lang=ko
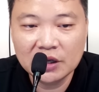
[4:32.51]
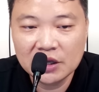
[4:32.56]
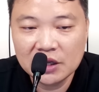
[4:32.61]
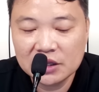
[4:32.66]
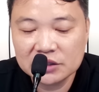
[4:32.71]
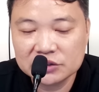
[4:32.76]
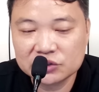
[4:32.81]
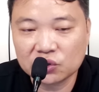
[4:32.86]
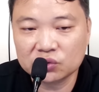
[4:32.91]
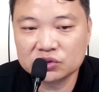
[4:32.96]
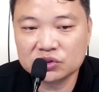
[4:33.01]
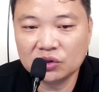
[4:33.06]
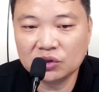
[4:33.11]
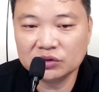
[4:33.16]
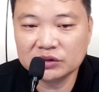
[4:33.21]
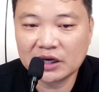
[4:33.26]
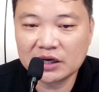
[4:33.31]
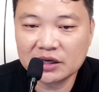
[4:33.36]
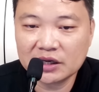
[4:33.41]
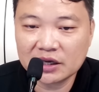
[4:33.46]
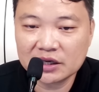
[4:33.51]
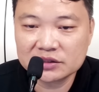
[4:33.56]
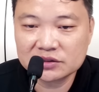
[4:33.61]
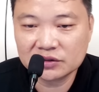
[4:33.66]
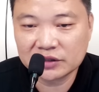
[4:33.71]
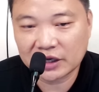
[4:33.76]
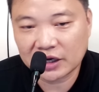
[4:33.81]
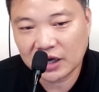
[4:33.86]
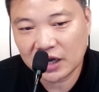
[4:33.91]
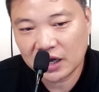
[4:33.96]
적정 단계에서
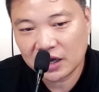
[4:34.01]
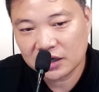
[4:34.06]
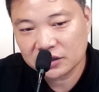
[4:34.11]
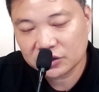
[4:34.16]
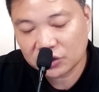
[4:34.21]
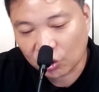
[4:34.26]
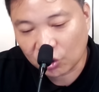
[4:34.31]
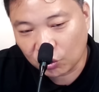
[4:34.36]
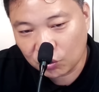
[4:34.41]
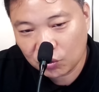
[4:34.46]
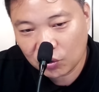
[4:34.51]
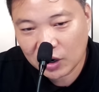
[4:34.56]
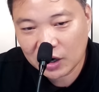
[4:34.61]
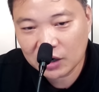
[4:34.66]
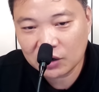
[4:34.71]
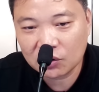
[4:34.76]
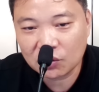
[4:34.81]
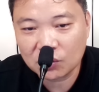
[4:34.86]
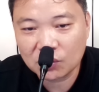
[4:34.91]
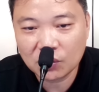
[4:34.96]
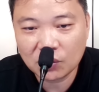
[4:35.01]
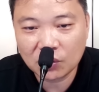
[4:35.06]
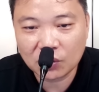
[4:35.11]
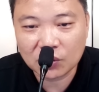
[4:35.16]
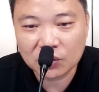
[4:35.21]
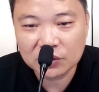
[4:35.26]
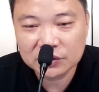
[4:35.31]
내가 경고한 거고